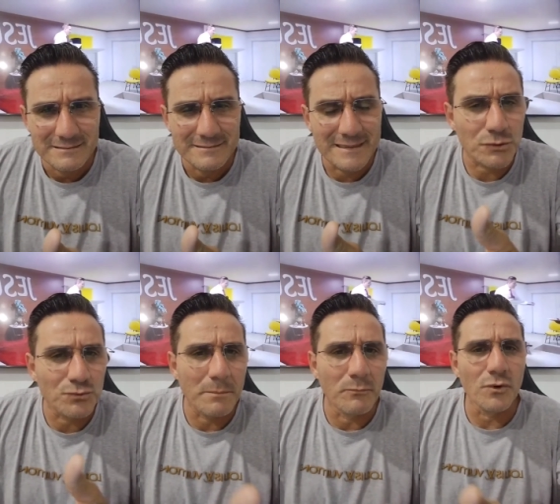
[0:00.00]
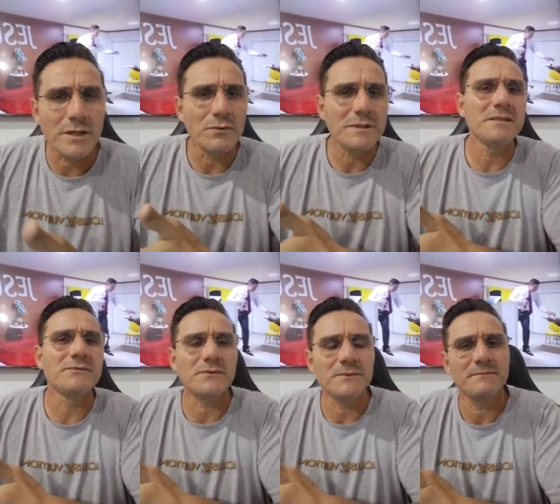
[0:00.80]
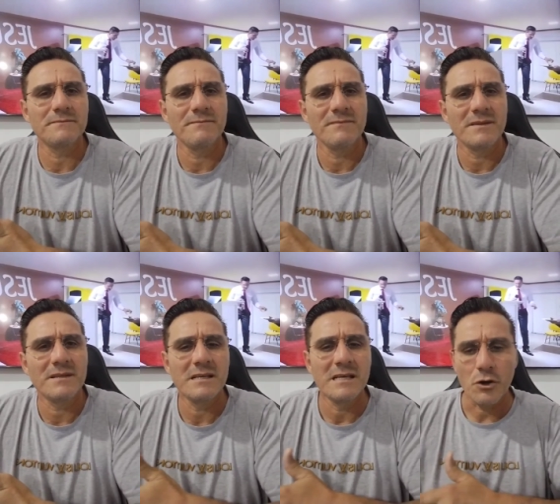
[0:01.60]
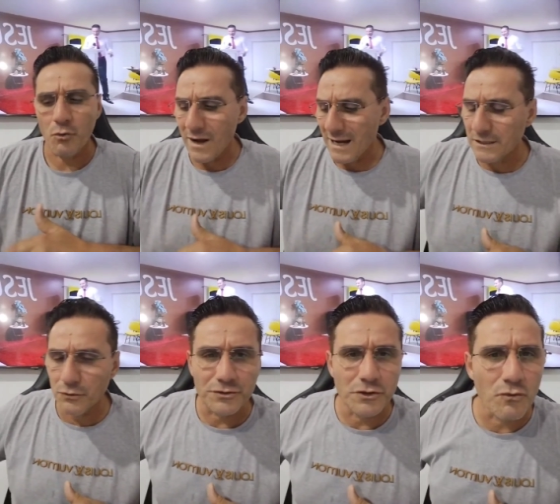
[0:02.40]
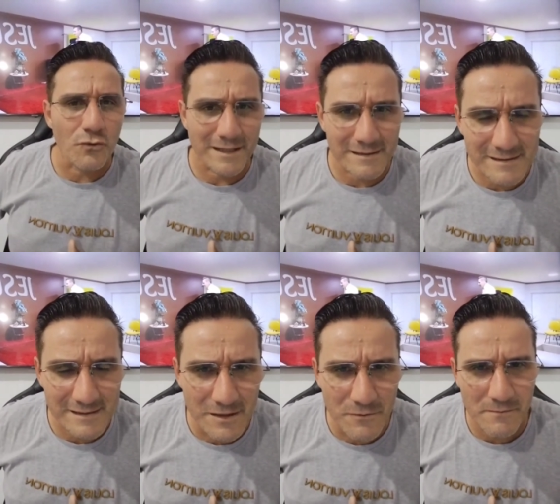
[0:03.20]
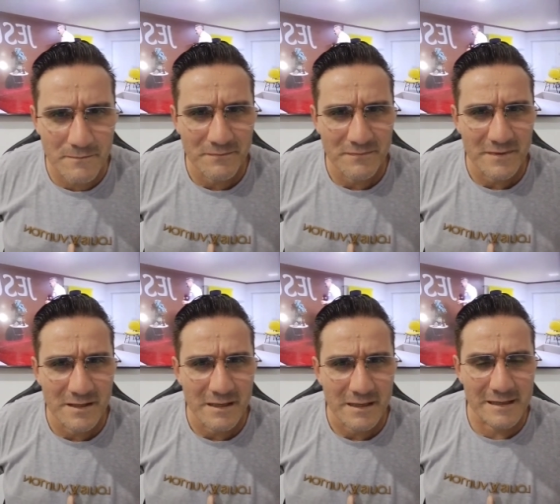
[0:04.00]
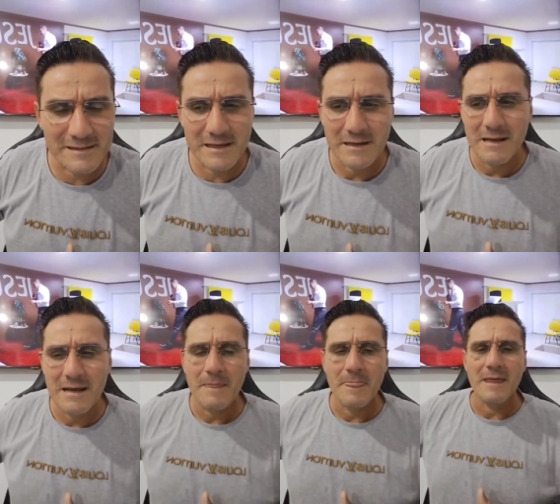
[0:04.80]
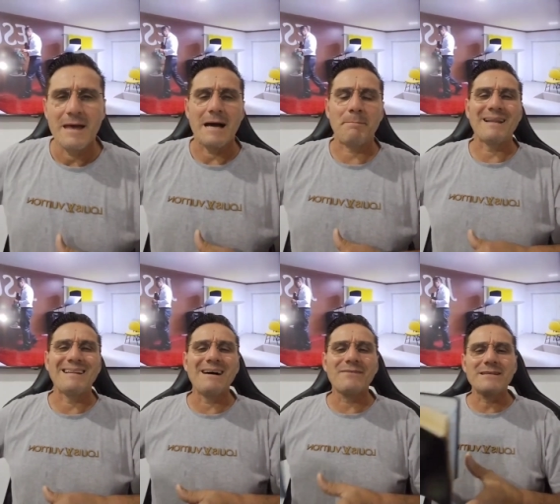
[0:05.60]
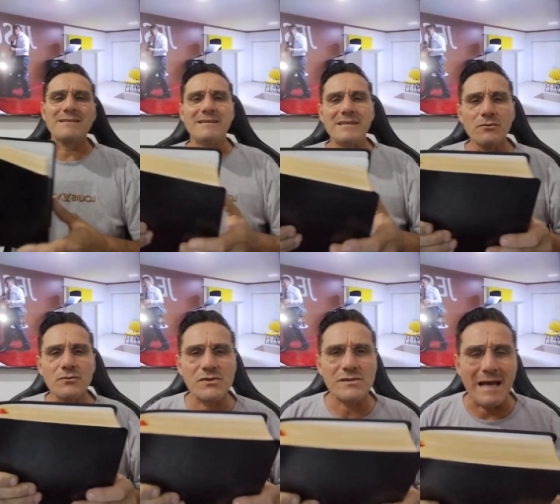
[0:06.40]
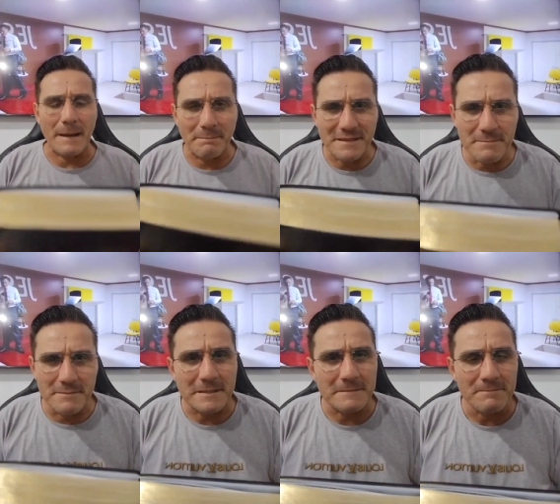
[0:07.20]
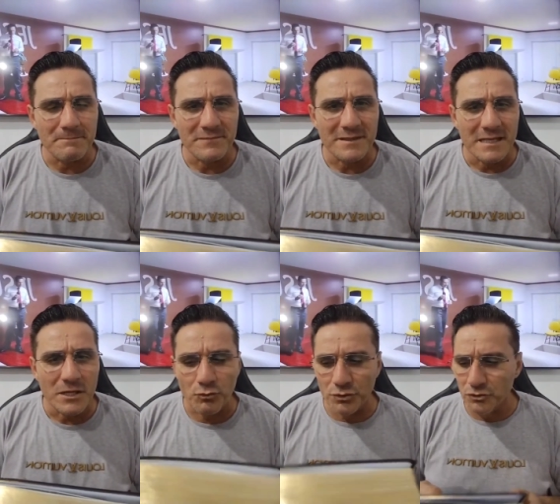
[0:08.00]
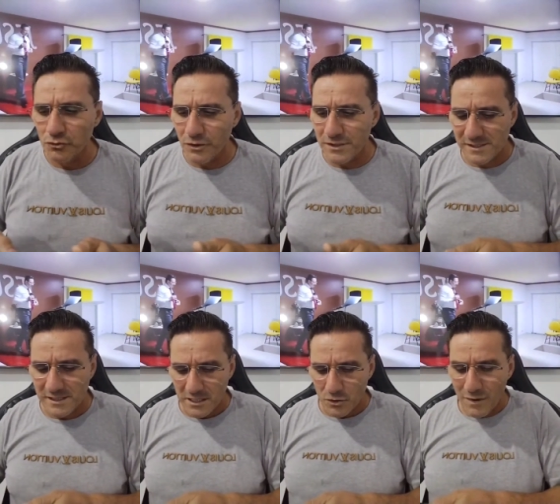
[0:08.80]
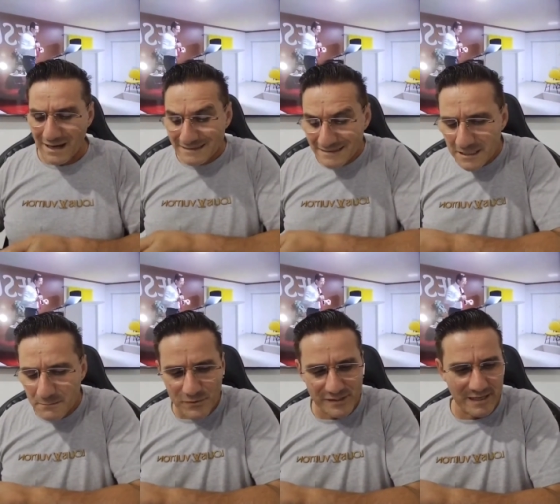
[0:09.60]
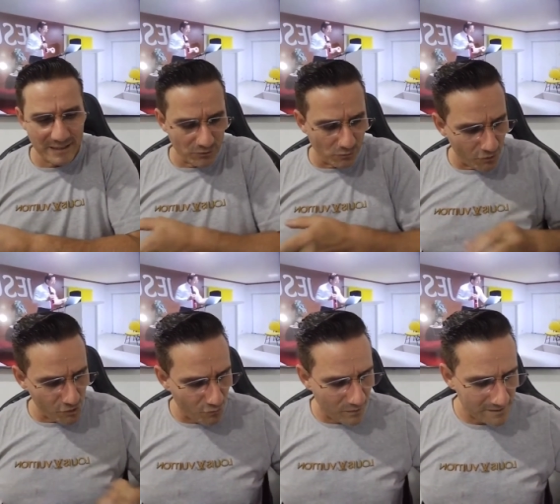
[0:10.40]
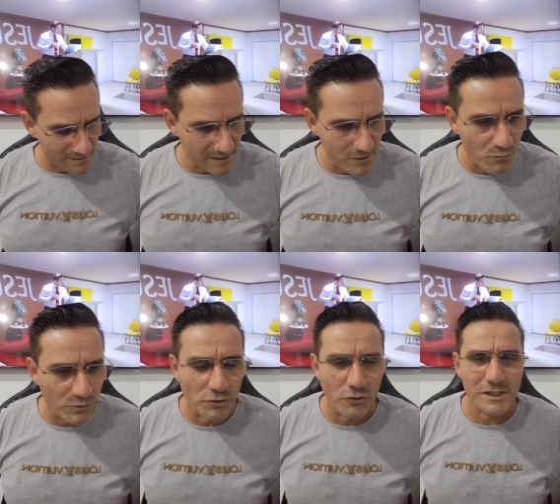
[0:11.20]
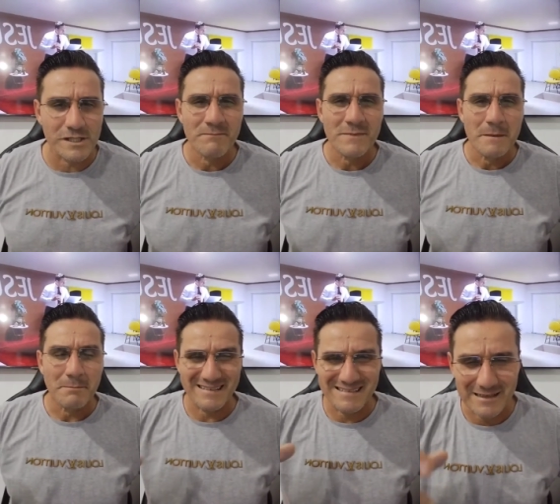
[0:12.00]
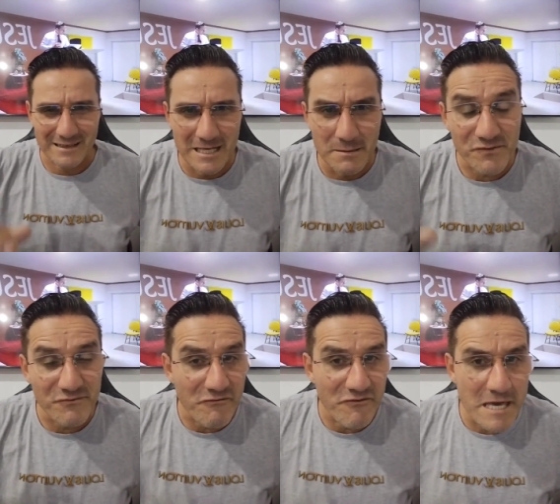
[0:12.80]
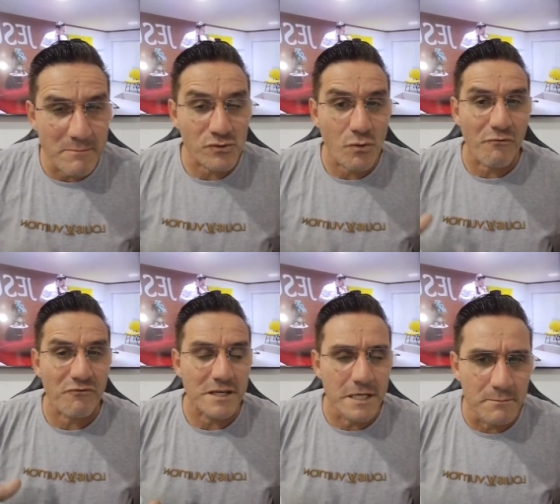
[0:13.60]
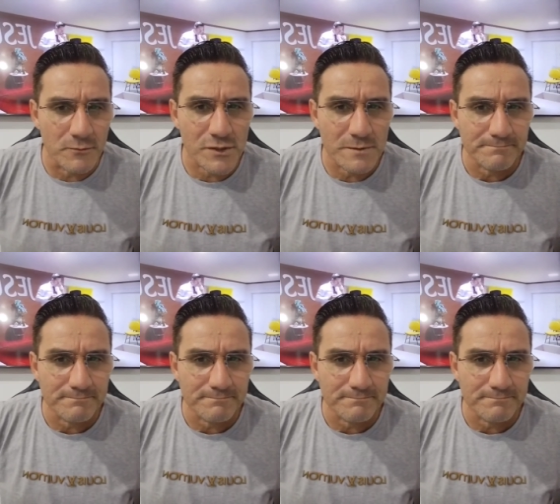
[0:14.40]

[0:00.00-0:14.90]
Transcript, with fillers: da tua boca o livro. Guarda no teu coração." Quer dizer, a palavra de Deus, a Bíblia, quando nós guardamos ela no nosso coração, quando nós praticamos, vivemos, confiamos,